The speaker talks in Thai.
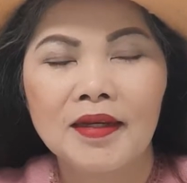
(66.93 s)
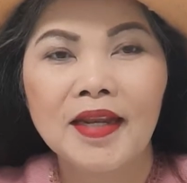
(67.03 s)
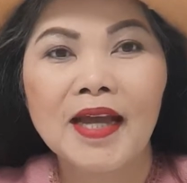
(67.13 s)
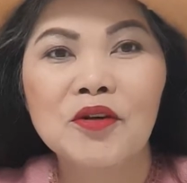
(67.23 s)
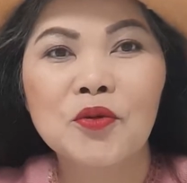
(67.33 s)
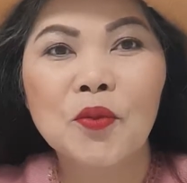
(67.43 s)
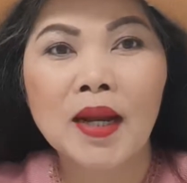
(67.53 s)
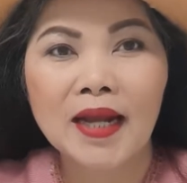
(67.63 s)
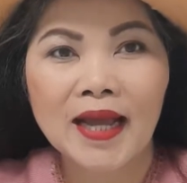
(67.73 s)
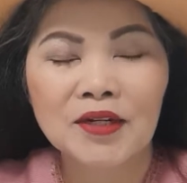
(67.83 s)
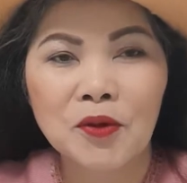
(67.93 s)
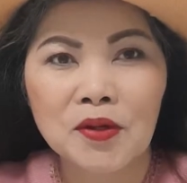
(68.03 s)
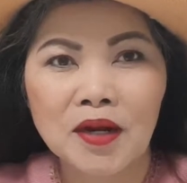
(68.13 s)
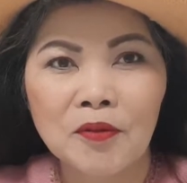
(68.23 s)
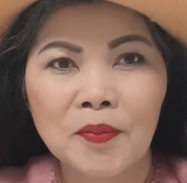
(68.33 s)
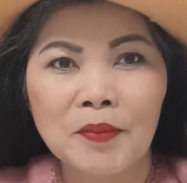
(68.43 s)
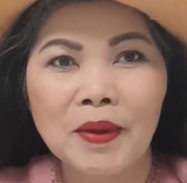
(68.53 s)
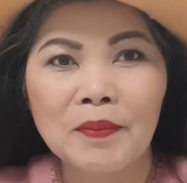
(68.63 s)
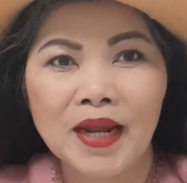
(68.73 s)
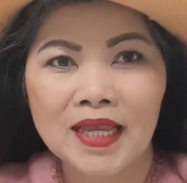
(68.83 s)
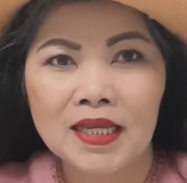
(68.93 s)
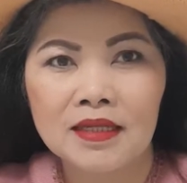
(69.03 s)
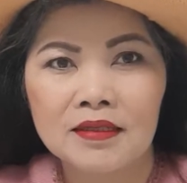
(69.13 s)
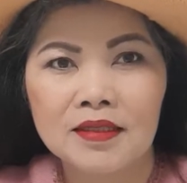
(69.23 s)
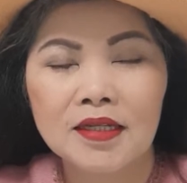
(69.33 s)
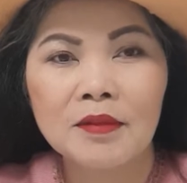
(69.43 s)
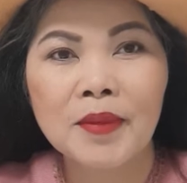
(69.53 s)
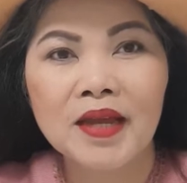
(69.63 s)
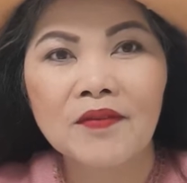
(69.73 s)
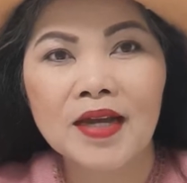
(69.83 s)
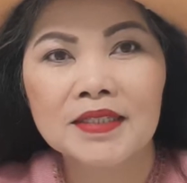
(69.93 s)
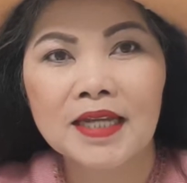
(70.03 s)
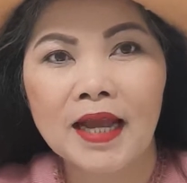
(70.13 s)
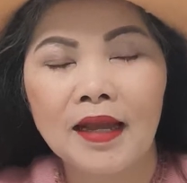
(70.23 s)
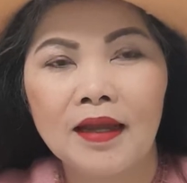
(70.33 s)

ได้รู้ว่างานของเราเป็นแบบไหน ถึงแม้ว่าจะ